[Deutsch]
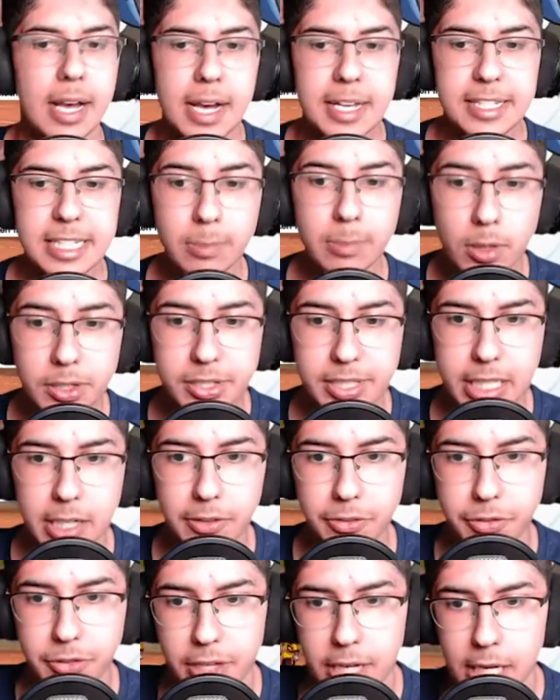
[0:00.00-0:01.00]
Sie muss
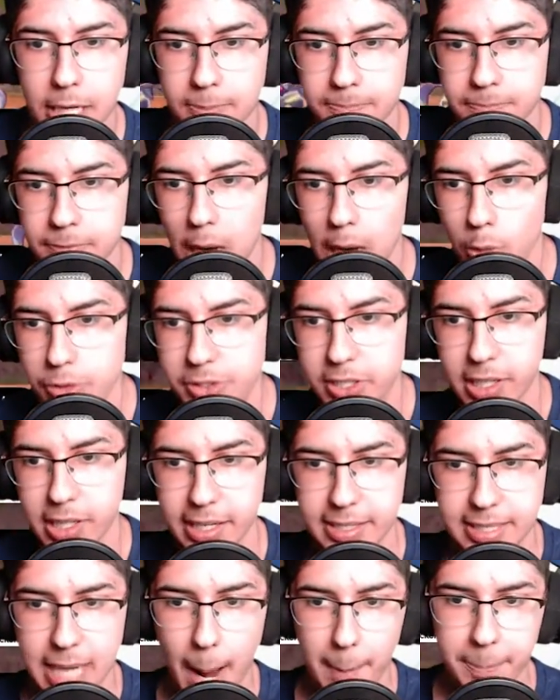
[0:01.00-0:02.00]
Gift ähm,
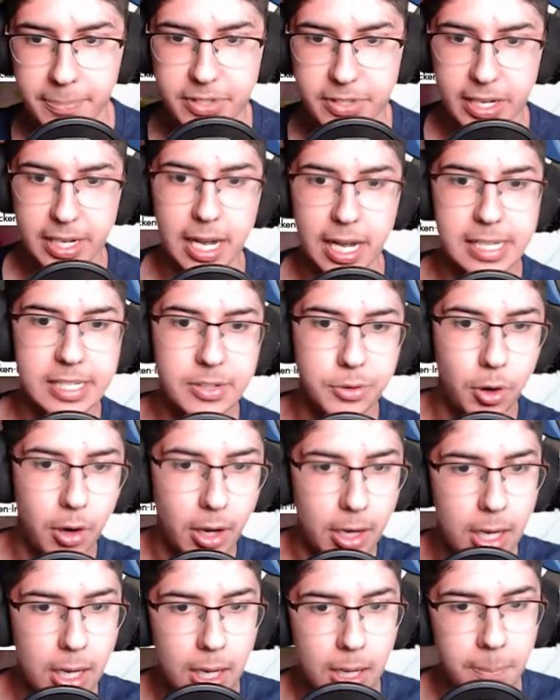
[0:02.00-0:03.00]
ausgelegt haben, als wir noch,
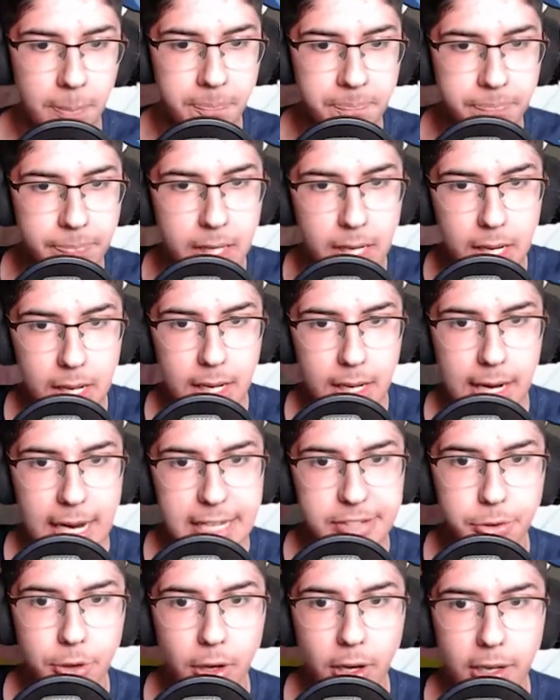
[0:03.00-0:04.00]
ähm,
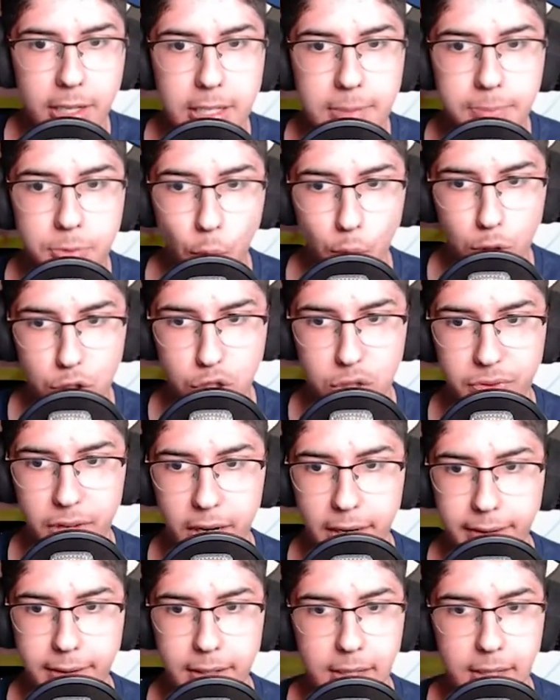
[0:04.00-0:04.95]
als wir noch in Dojo waren.